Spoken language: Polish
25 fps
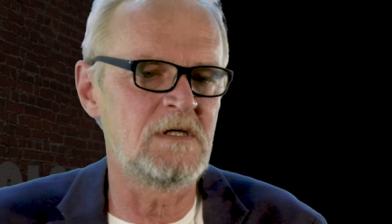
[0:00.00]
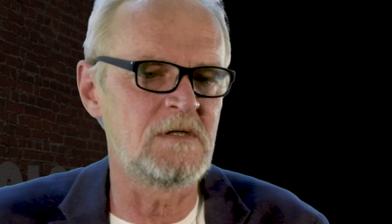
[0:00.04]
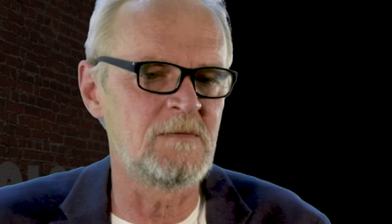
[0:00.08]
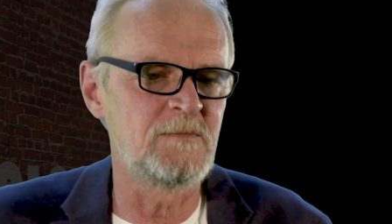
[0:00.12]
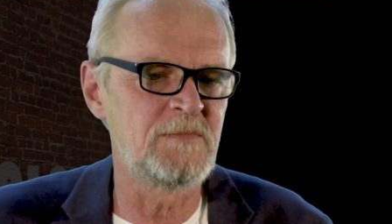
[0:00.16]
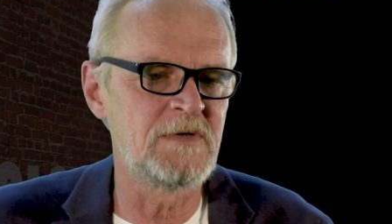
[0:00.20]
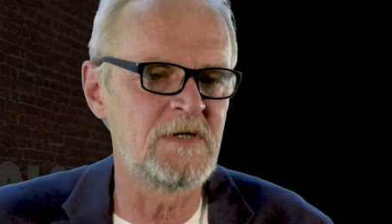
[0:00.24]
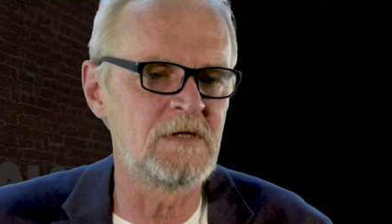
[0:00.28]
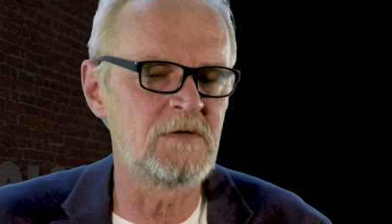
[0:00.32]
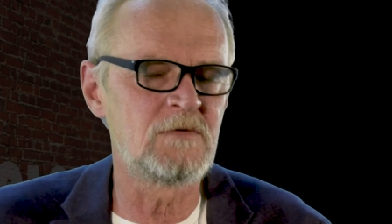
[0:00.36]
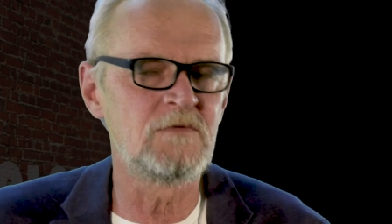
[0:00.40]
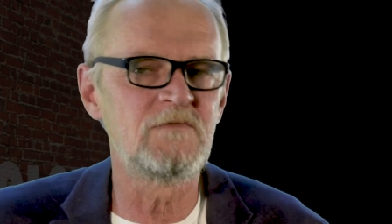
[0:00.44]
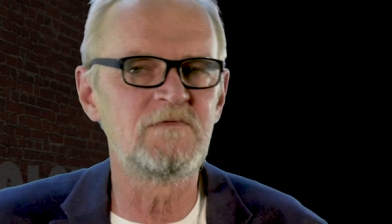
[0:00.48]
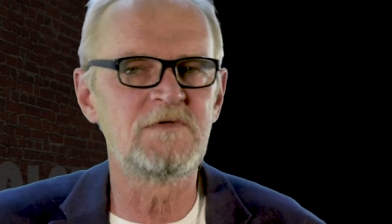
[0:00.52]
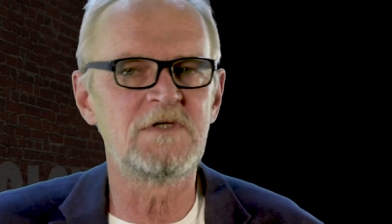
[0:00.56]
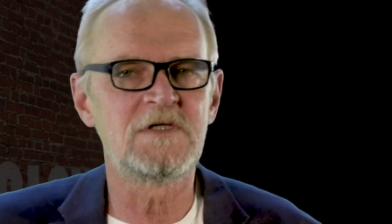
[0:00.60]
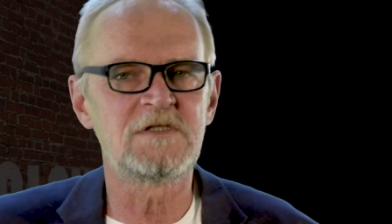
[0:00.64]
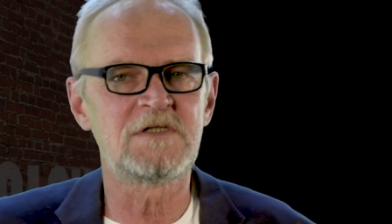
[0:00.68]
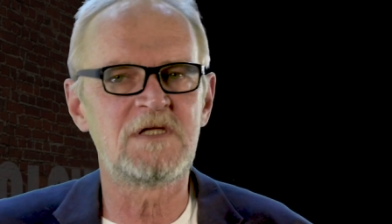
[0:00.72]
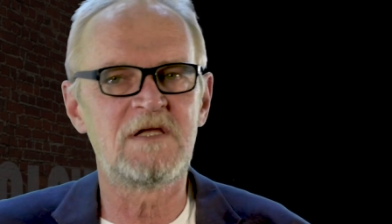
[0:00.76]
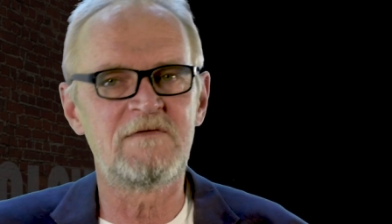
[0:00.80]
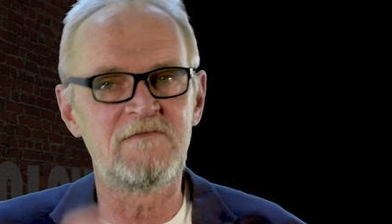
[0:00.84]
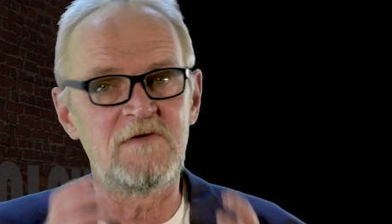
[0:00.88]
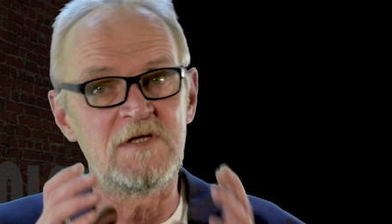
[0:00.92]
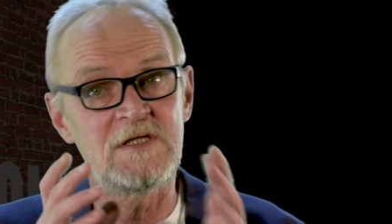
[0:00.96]
RP,
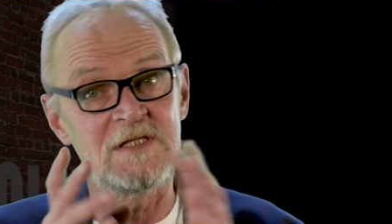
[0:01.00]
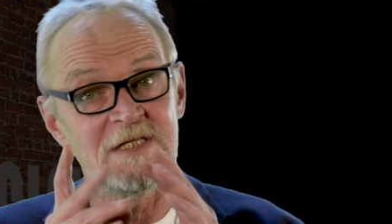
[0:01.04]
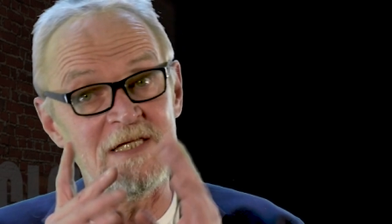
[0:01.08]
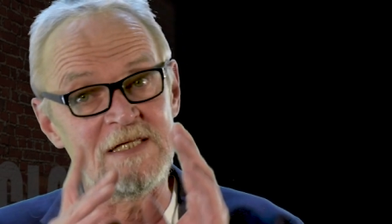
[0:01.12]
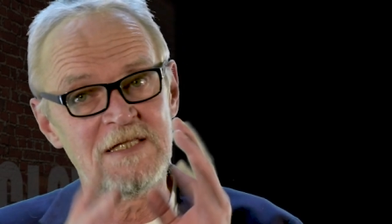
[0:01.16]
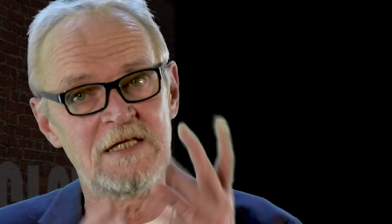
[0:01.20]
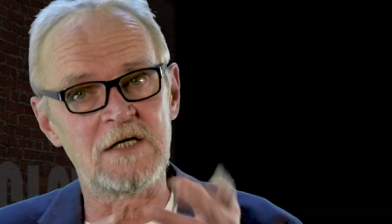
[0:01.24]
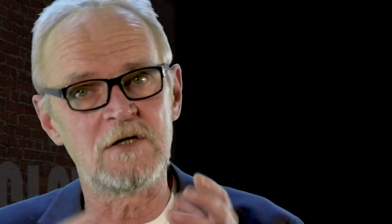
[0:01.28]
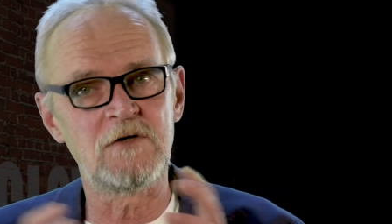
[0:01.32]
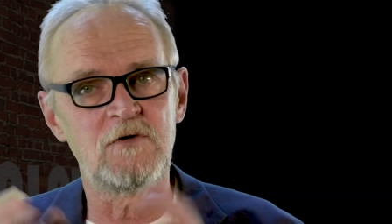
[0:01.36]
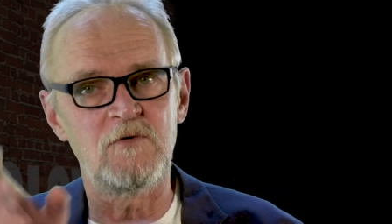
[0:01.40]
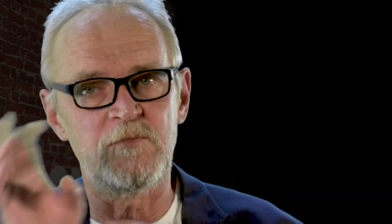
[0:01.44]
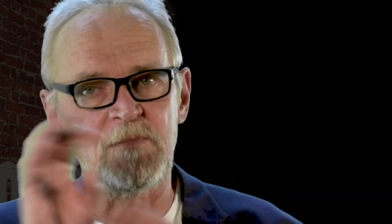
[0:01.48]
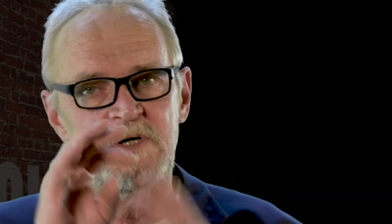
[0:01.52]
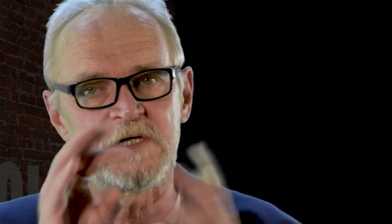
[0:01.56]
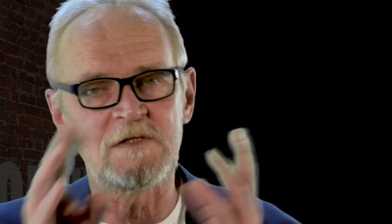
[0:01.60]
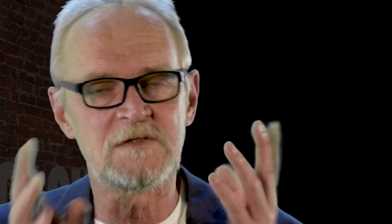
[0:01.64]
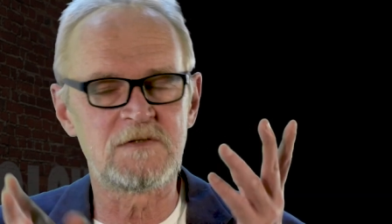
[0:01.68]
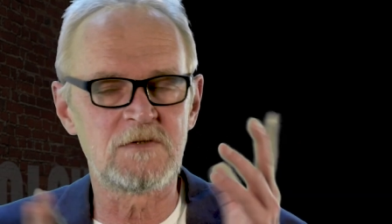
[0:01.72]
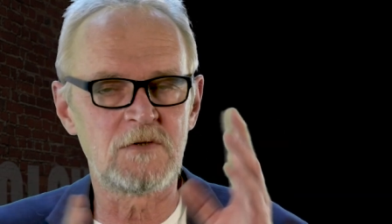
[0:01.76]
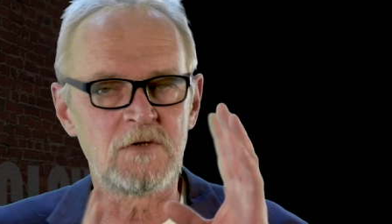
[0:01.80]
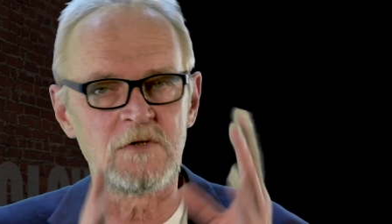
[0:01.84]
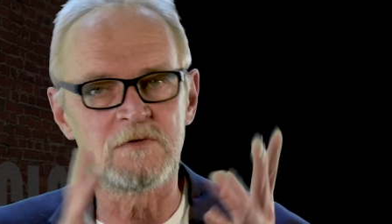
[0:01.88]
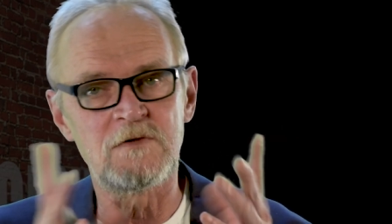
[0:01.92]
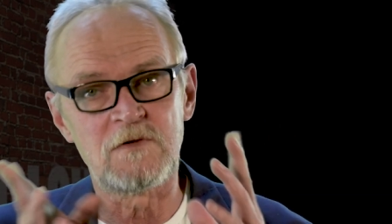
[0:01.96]
również nawet tę taką
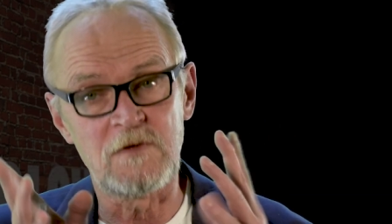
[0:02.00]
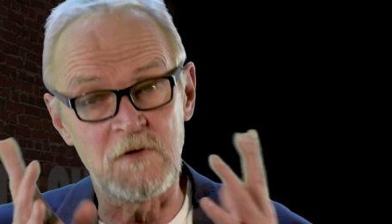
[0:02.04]
bardzo e,